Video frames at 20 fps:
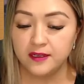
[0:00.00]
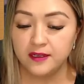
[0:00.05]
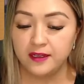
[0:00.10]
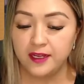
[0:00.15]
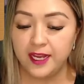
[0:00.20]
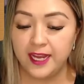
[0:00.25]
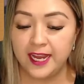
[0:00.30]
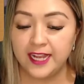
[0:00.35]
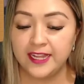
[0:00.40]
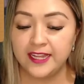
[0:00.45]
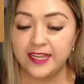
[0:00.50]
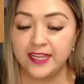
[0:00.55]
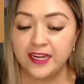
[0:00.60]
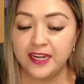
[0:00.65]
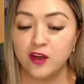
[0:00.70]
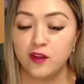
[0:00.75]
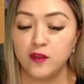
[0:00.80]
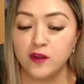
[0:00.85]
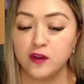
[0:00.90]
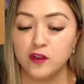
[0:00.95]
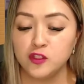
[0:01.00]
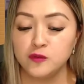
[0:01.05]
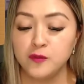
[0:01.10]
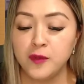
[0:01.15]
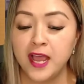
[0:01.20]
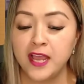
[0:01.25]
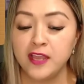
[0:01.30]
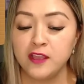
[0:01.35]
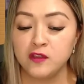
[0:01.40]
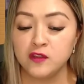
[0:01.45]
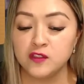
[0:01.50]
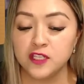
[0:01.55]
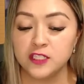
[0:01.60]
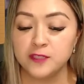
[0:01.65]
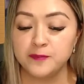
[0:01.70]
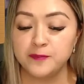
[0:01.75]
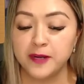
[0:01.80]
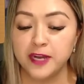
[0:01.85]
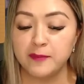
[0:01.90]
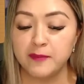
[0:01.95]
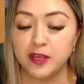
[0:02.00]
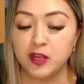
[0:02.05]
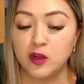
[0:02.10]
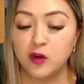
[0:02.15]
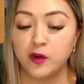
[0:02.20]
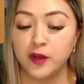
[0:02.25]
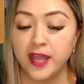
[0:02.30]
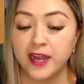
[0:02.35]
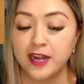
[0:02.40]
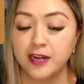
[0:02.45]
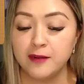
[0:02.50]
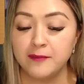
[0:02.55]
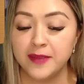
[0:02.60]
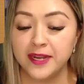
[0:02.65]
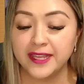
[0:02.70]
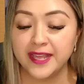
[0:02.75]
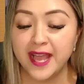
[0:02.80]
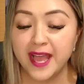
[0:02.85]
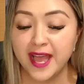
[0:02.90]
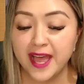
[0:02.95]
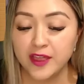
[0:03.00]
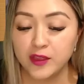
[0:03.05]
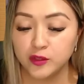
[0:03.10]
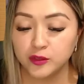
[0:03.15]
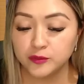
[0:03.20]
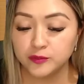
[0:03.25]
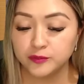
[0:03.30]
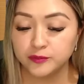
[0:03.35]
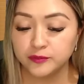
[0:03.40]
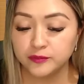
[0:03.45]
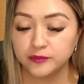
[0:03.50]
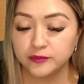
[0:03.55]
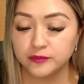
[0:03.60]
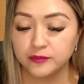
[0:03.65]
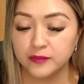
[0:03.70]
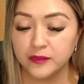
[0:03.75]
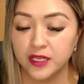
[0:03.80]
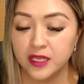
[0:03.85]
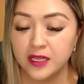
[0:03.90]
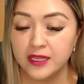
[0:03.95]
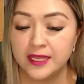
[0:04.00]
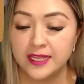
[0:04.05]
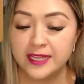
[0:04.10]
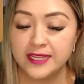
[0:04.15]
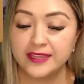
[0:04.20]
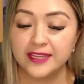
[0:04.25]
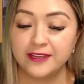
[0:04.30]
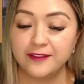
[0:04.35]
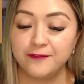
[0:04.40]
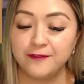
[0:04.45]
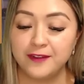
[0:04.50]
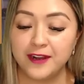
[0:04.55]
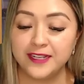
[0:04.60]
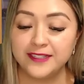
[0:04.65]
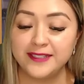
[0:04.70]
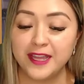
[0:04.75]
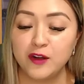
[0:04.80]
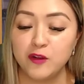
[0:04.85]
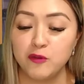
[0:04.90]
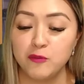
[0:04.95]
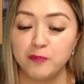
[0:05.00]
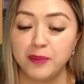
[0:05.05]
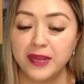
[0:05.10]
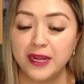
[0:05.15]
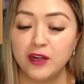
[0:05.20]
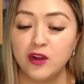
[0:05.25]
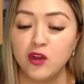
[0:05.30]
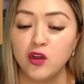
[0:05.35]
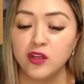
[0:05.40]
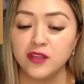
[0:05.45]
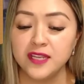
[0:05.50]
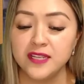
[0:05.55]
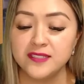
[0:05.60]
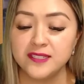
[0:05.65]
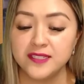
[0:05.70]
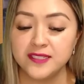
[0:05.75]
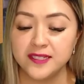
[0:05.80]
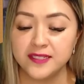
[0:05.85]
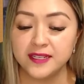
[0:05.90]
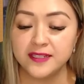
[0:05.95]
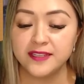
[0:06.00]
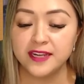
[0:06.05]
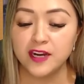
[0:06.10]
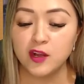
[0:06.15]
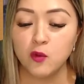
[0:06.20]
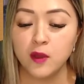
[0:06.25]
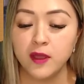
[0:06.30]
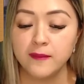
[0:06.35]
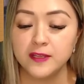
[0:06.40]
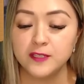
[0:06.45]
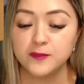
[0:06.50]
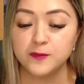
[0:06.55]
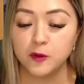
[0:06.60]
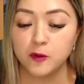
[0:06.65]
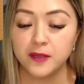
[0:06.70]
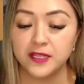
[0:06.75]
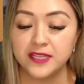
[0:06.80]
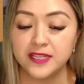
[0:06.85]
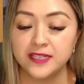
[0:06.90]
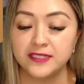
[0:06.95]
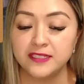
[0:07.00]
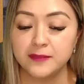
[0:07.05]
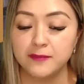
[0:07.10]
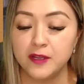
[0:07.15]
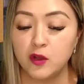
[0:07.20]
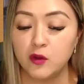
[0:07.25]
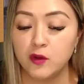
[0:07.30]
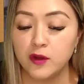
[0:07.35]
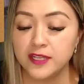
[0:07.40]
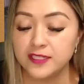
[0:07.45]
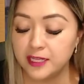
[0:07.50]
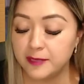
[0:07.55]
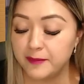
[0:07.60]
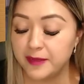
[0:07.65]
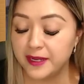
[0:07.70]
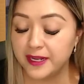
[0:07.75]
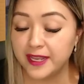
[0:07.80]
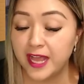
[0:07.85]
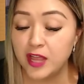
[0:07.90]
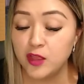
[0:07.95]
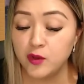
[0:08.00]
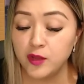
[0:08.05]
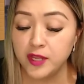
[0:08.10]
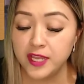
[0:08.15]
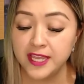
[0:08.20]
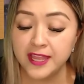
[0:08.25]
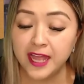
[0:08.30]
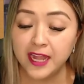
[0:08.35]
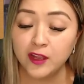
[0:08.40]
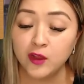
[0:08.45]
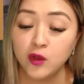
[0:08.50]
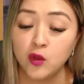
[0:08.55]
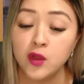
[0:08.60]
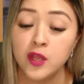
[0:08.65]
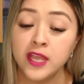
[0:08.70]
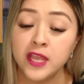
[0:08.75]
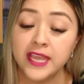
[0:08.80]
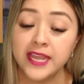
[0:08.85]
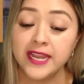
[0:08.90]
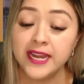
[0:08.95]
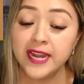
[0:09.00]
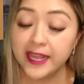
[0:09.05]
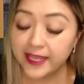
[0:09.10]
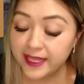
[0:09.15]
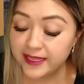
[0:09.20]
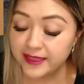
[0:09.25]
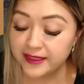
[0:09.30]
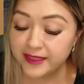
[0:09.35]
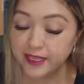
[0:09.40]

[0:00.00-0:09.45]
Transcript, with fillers: El dinero de los baños es para mejorar el mercado. Te faltaron pelotas, dice Sandra Cuevas, prometiste mejoras al mercado Hidalgo y la gente